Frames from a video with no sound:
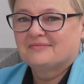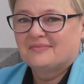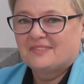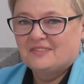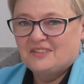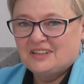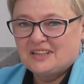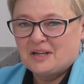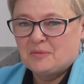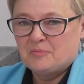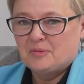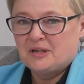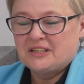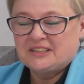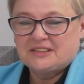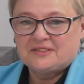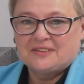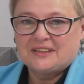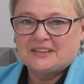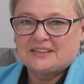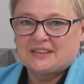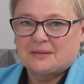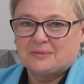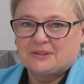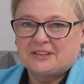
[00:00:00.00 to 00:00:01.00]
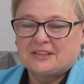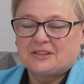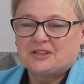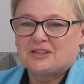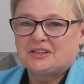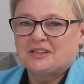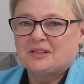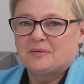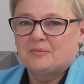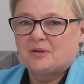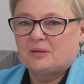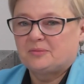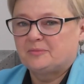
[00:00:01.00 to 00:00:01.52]
Witam Państwa
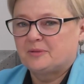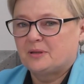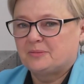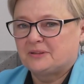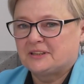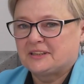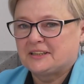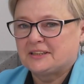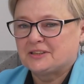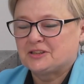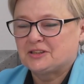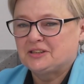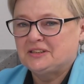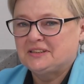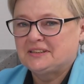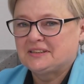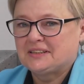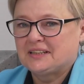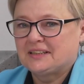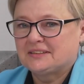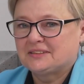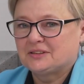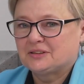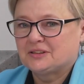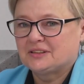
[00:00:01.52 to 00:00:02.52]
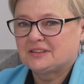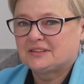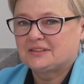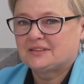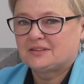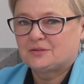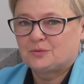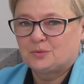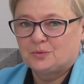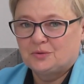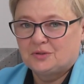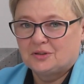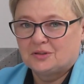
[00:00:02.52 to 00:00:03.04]
serdecznie, Barbara Kasińska, to jest
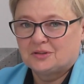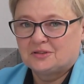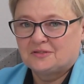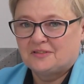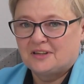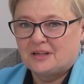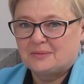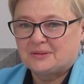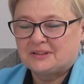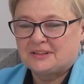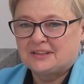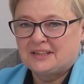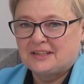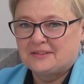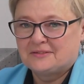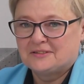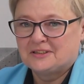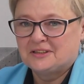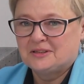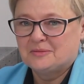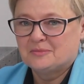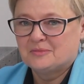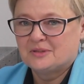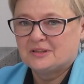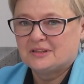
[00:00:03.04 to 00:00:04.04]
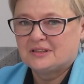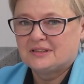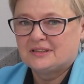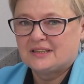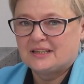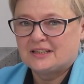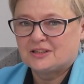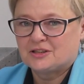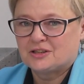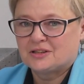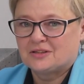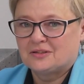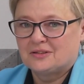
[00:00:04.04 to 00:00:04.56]
Studio Otwarte, a w nim
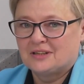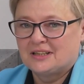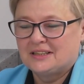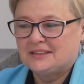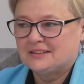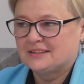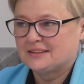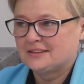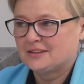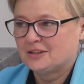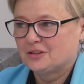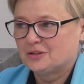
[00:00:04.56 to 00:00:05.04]
nasz kolejny